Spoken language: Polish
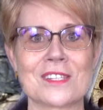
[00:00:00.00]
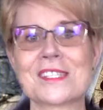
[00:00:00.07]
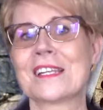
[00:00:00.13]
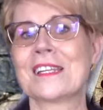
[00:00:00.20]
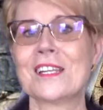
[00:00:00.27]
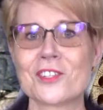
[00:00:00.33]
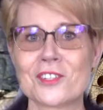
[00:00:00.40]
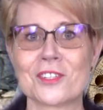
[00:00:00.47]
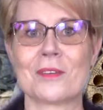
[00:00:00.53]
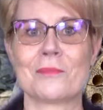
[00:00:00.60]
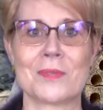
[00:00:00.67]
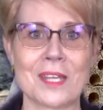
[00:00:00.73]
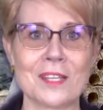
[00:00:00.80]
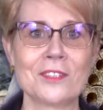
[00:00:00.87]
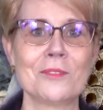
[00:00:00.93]
zależy
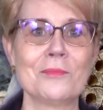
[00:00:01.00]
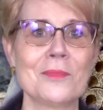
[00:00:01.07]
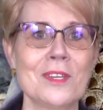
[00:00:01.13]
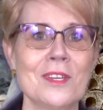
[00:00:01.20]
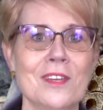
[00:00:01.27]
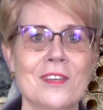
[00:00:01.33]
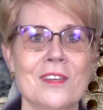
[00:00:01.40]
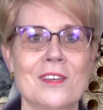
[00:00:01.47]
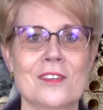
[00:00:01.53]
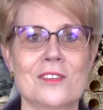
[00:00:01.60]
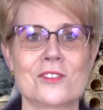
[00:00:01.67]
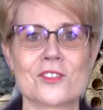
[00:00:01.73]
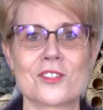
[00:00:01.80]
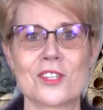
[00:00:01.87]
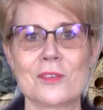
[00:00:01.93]
nam na tym,
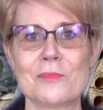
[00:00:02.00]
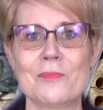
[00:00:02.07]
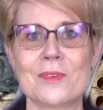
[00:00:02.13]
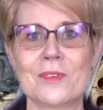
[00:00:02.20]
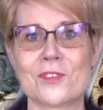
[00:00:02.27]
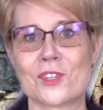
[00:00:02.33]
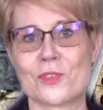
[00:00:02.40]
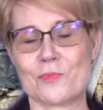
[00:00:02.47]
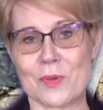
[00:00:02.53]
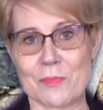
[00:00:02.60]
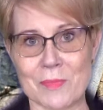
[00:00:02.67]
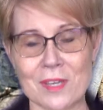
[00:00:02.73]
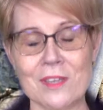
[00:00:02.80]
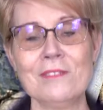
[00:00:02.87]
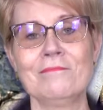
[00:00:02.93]
żebyśmy
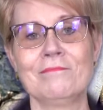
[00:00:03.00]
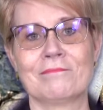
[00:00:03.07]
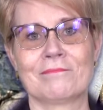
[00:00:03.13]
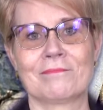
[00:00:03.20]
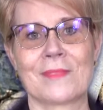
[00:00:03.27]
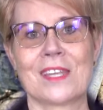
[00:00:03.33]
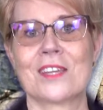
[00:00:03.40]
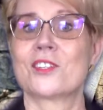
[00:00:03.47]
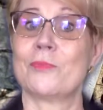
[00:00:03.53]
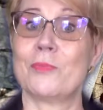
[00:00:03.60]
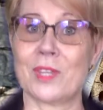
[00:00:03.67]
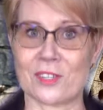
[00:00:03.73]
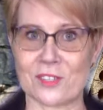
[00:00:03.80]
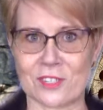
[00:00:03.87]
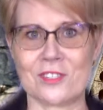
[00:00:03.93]
my, żeby
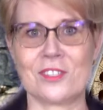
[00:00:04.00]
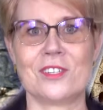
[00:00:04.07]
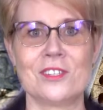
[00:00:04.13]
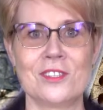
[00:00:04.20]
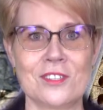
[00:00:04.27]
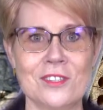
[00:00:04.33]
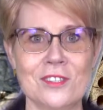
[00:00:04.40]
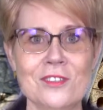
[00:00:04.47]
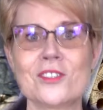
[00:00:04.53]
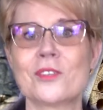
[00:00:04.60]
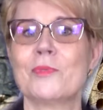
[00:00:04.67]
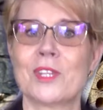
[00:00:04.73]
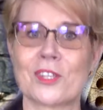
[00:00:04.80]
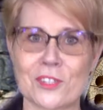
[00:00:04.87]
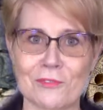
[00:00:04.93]
nasze dzieci,
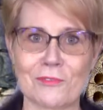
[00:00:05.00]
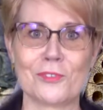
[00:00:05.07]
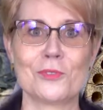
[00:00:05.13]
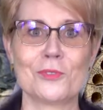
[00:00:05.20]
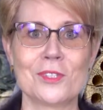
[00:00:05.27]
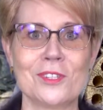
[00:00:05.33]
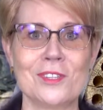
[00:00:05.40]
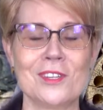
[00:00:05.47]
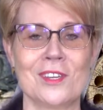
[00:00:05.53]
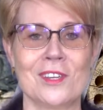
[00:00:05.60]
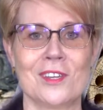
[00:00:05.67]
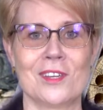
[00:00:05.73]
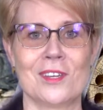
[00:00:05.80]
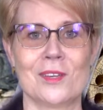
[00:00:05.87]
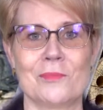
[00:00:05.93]
żeby nasze wnuki
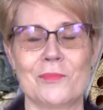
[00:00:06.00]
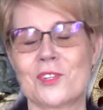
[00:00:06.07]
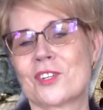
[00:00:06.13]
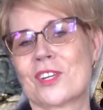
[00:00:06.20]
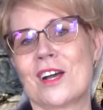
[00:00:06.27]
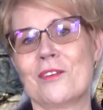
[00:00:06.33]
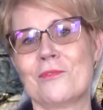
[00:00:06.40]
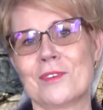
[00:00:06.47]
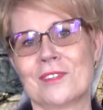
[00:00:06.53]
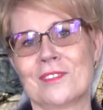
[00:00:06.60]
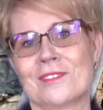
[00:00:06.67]
mieszkały